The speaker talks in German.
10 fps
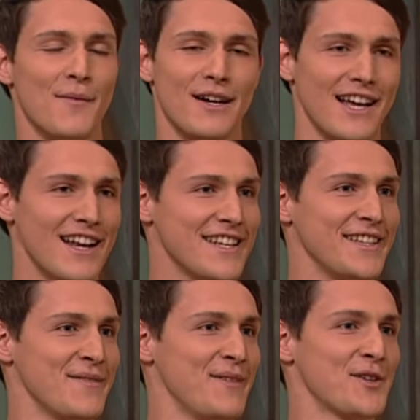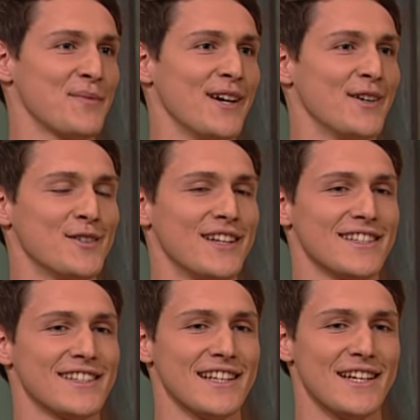aber leider seitdem nicht mehr. Und
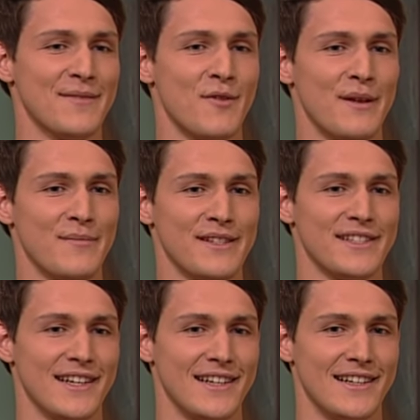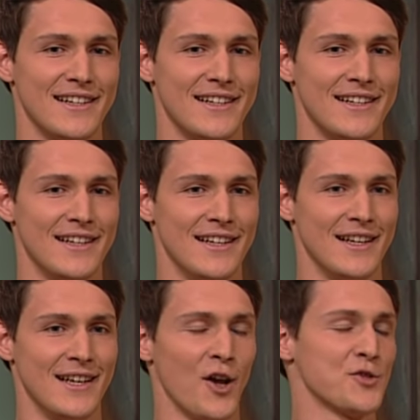das ist leider im Moment ein bisschen
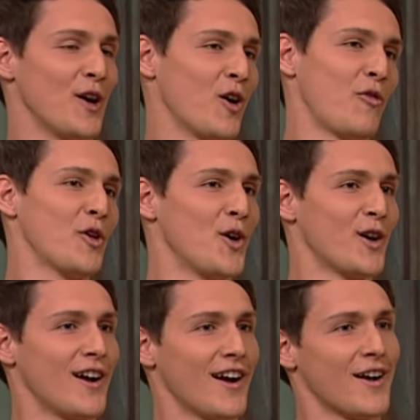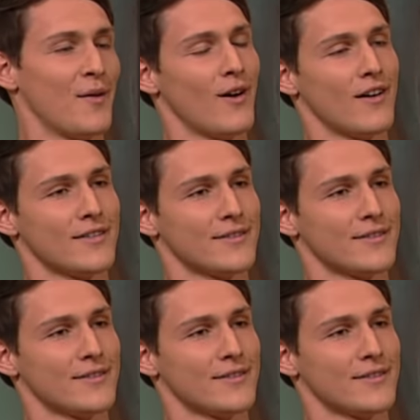aus den Augen verloren gegangen. Du bist